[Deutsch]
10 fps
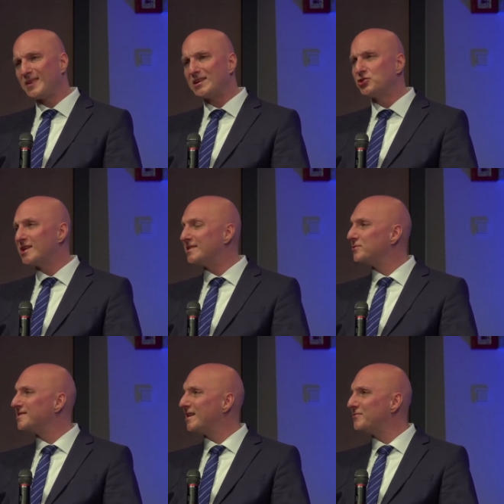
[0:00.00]
Staat
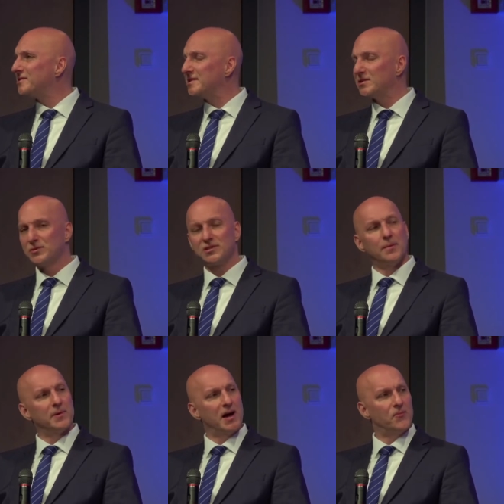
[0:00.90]

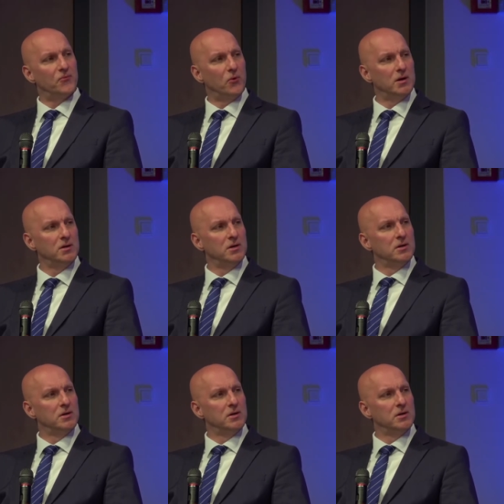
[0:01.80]
Sozialversicherungsabgaben vor.